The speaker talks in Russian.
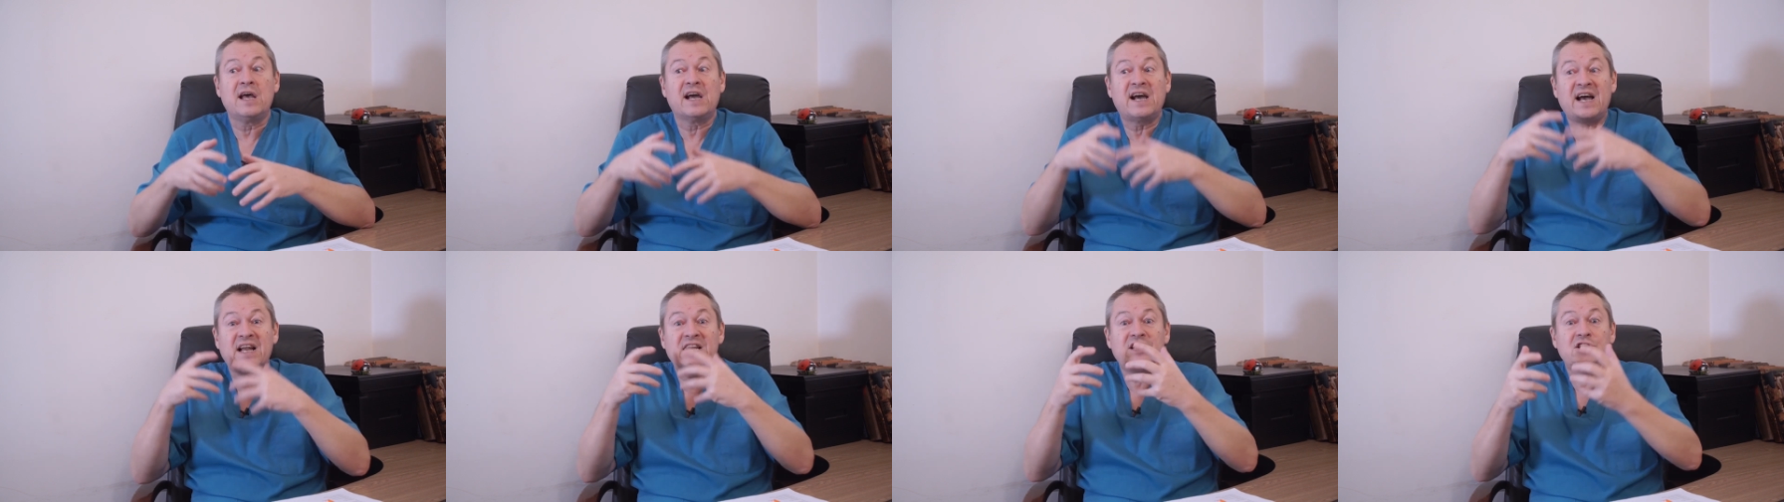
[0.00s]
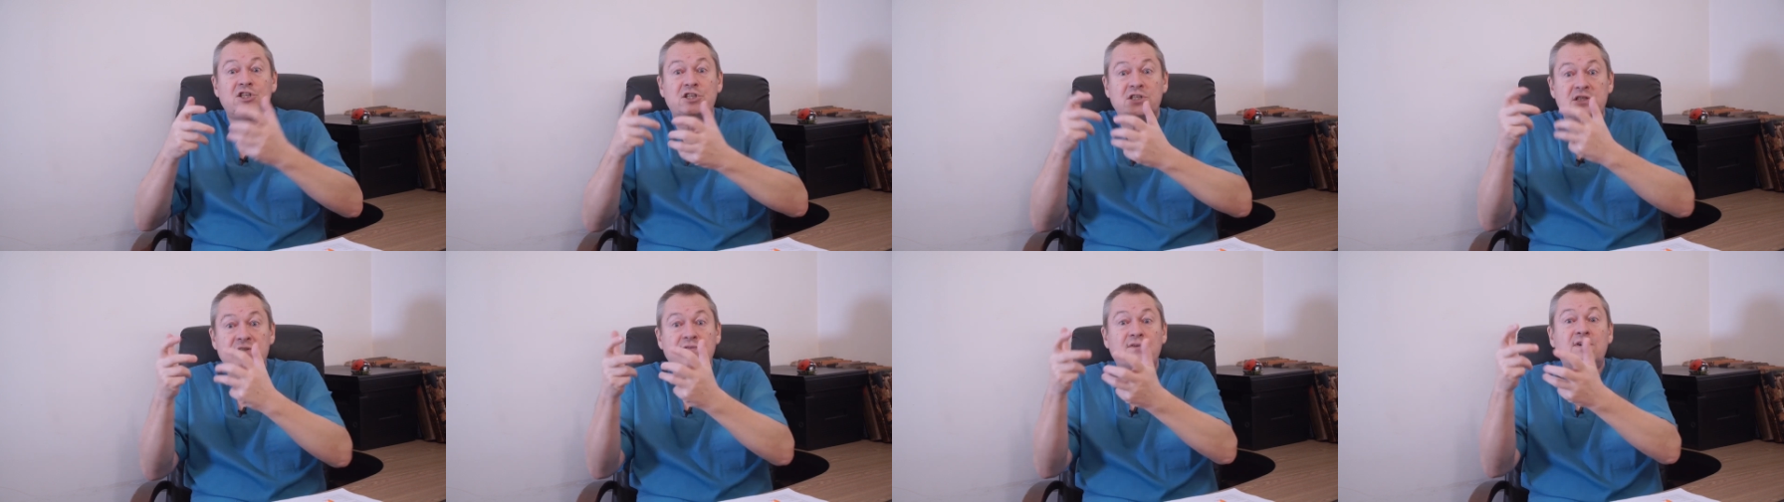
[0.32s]

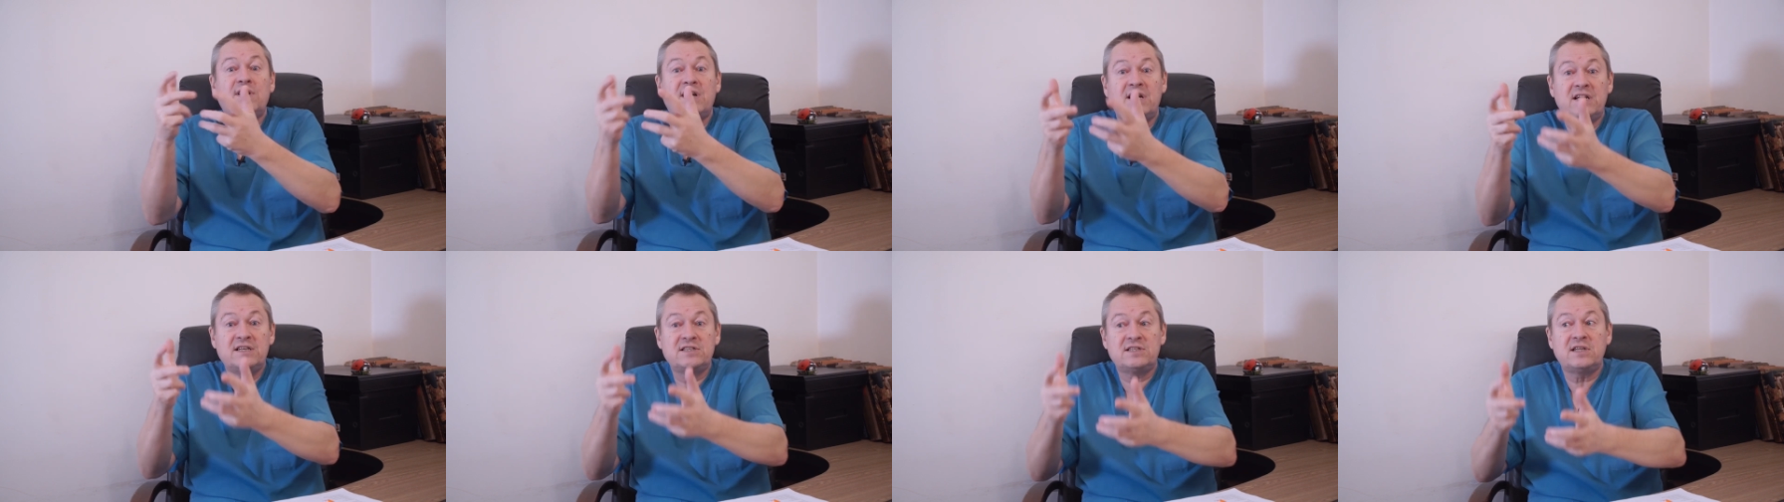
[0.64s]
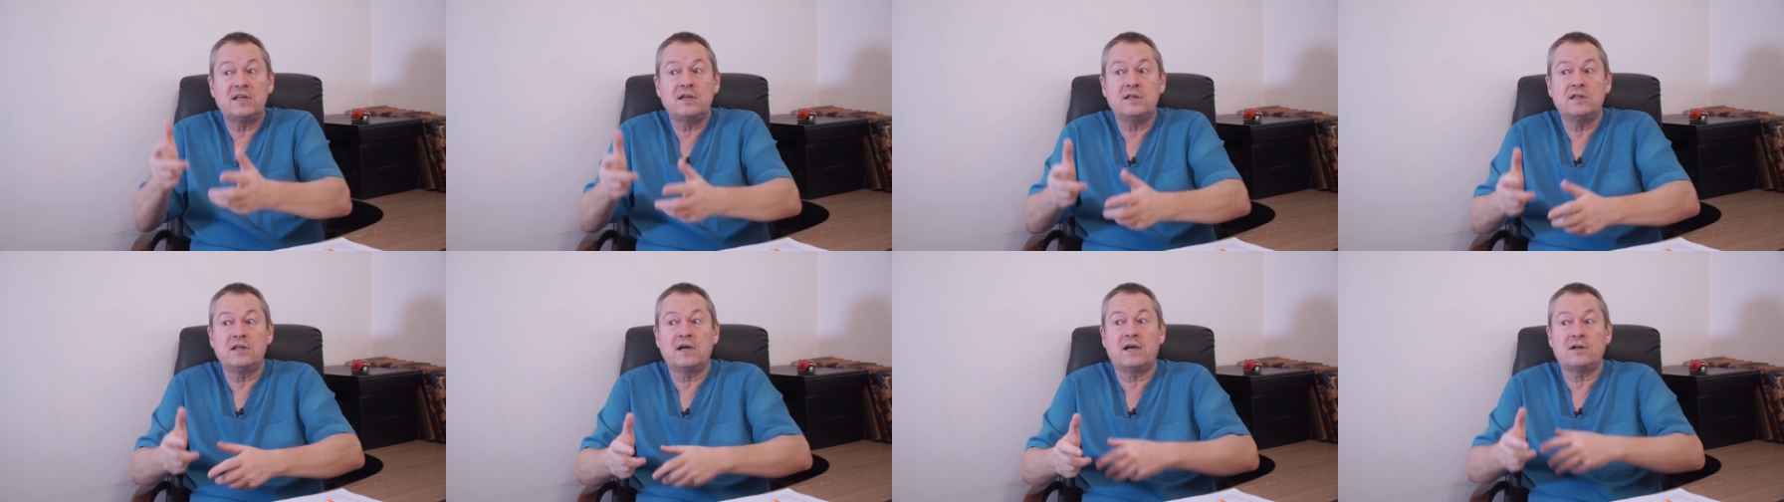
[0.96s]
количество
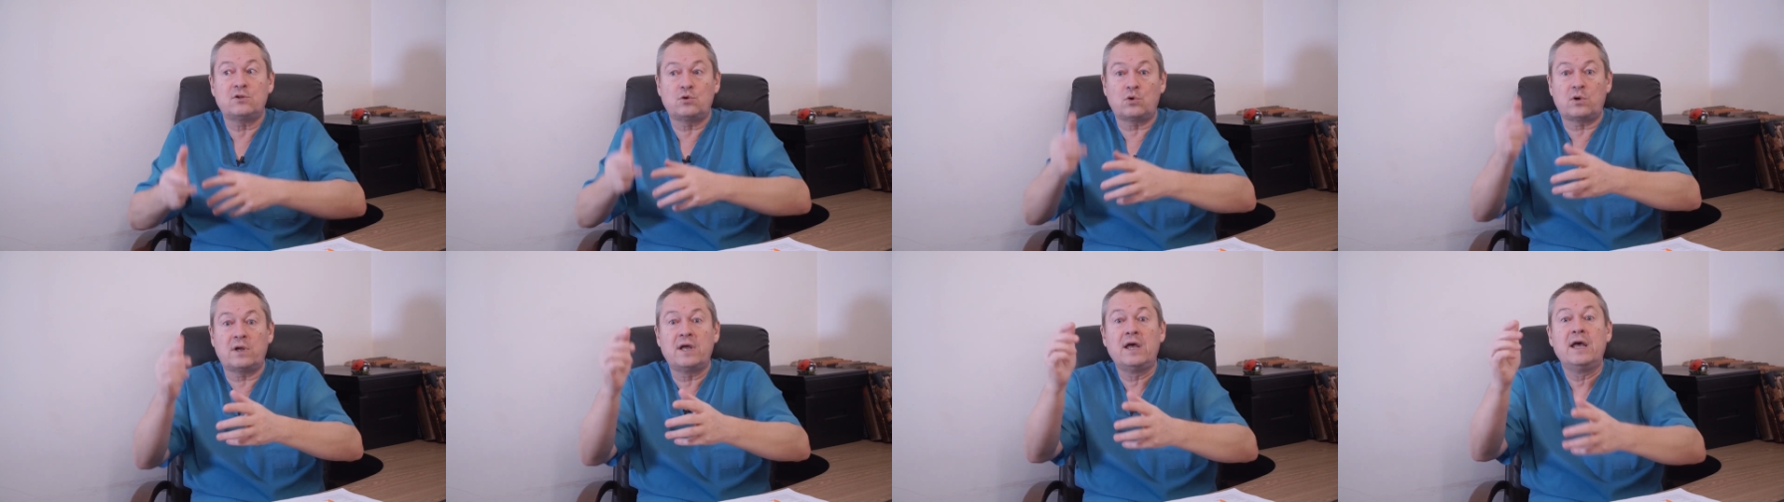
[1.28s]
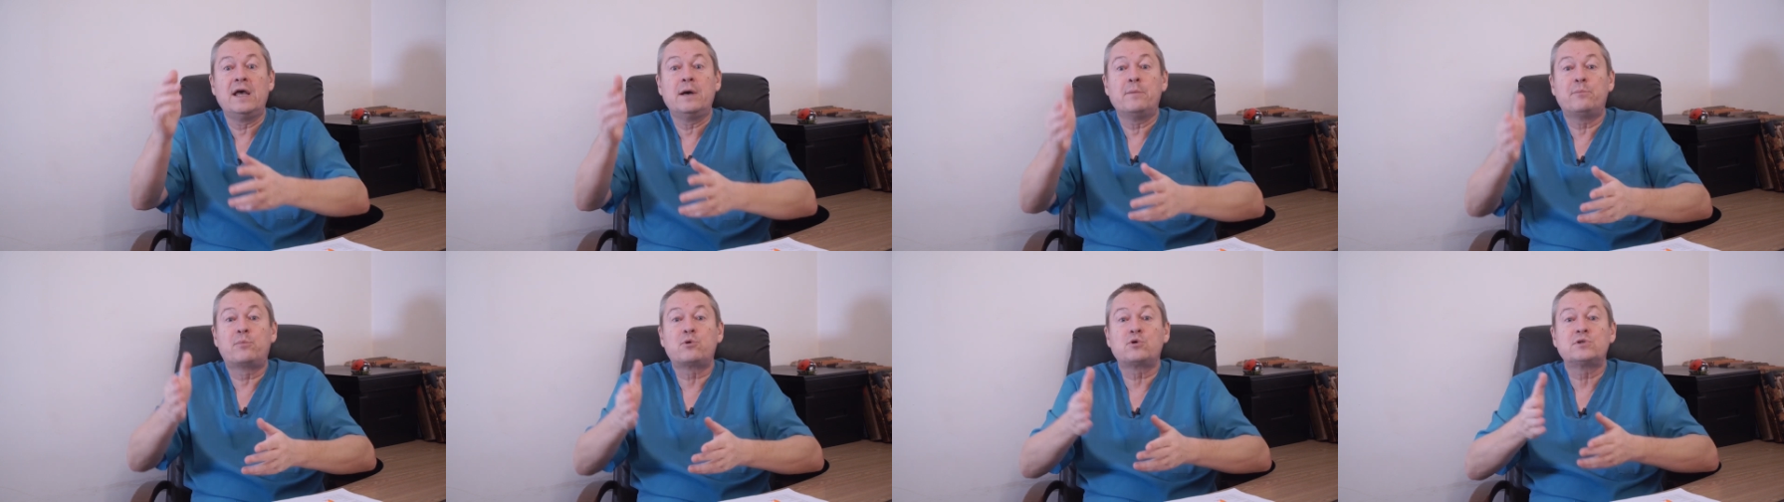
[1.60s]
холестерина, которое
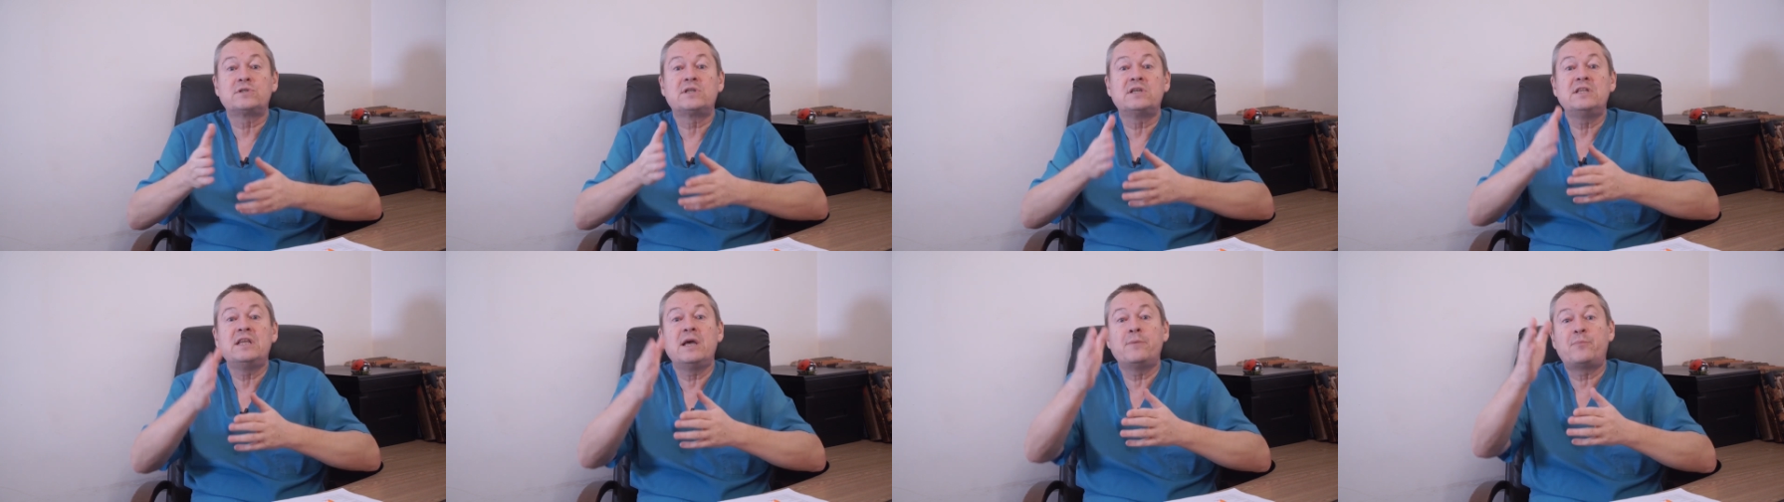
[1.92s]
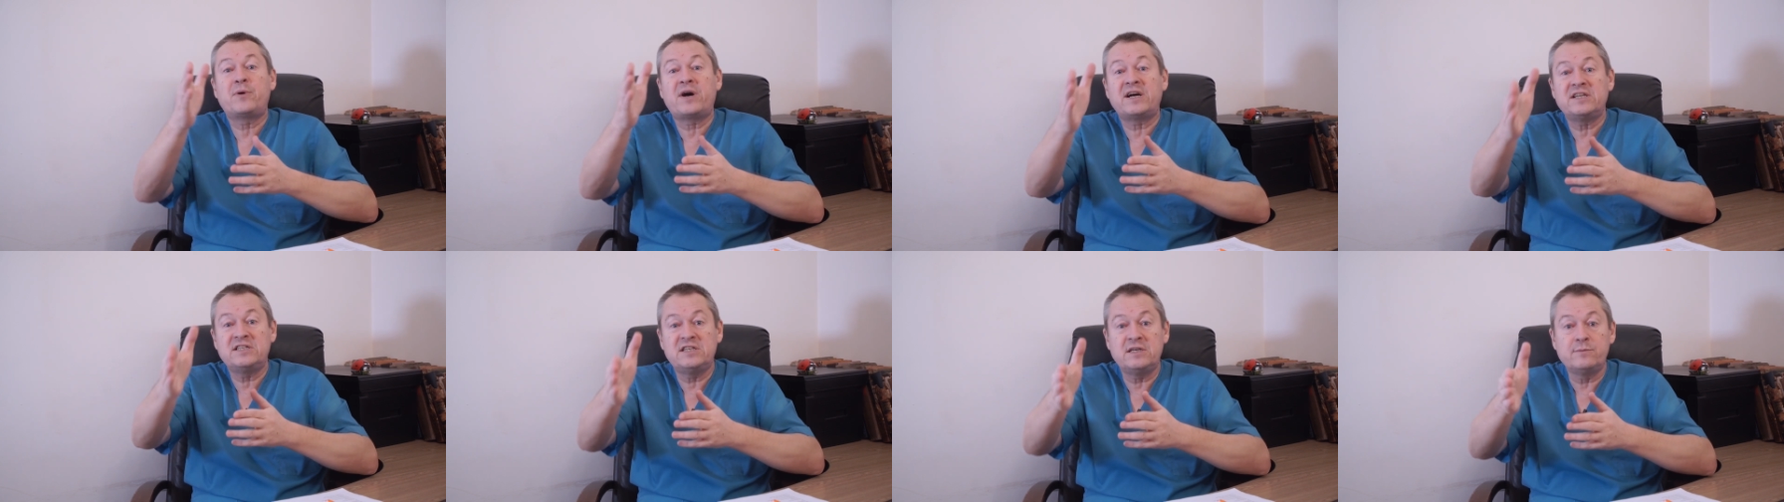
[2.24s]
просто
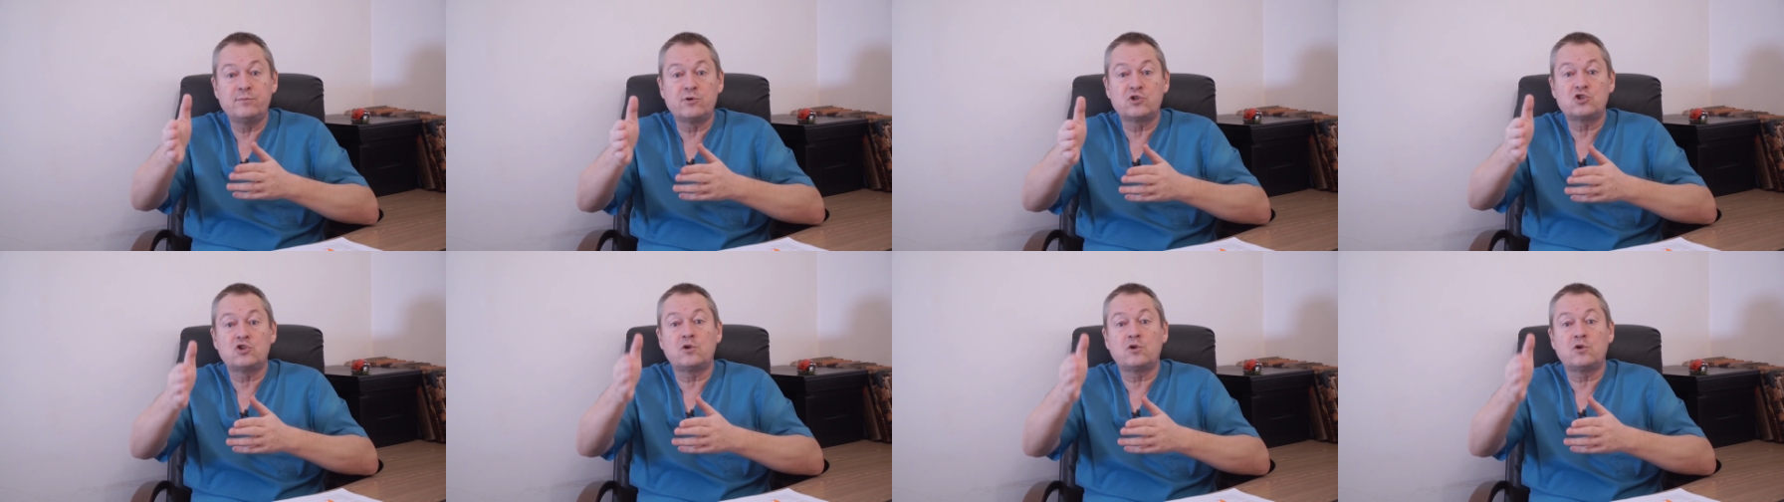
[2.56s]
необходимо,